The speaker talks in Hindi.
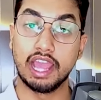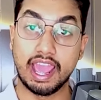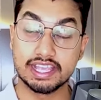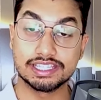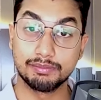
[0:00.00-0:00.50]

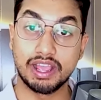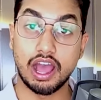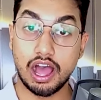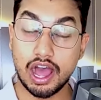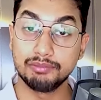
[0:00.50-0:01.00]
ऐसे में
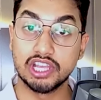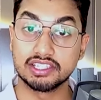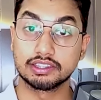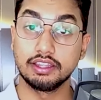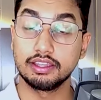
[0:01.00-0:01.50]
आप जा
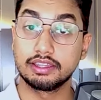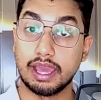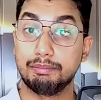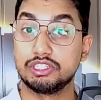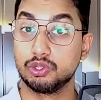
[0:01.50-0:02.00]
सकते हैं
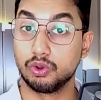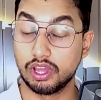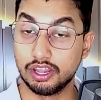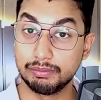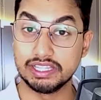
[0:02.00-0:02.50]
कैपेचिनो
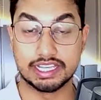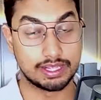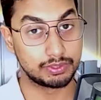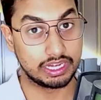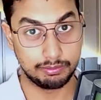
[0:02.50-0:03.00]
कलर में जैसा आप
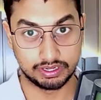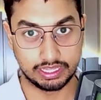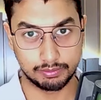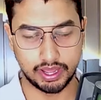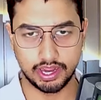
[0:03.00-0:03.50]
स्क्रीन पर
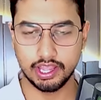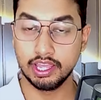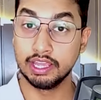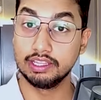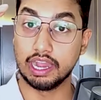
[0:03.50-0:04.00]
देख पा रहे हैं
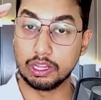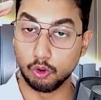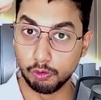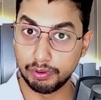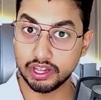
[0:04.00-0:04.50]
यानी
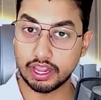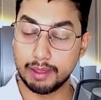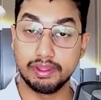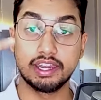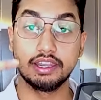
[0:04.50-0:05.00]
ऊपर का
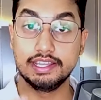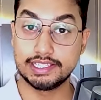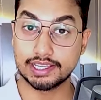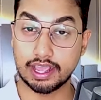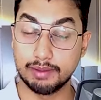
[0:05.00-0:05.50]
कैबिनेट नीचे
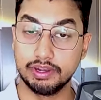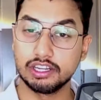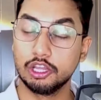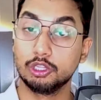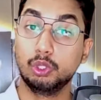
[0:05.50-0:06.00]
के
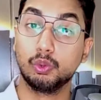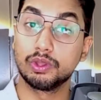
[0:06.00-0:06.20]
कैबिनेट दोनों